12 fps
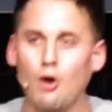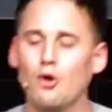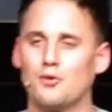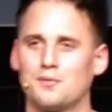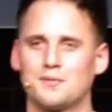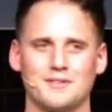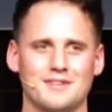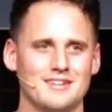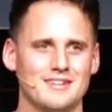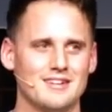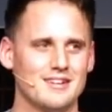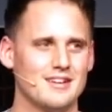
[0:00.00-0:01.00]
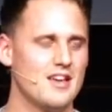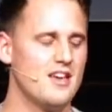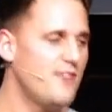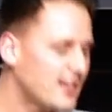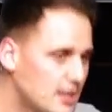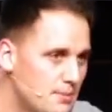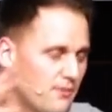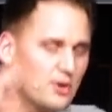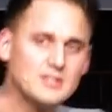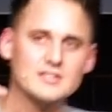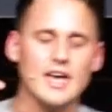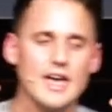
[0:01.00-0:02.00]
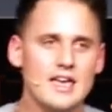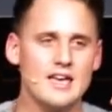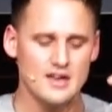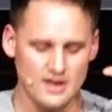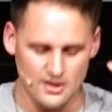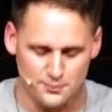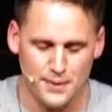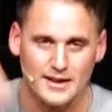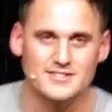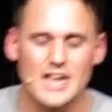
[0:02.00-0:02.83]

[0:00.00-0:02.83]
auf. Werd dir bewusst, hey, Fang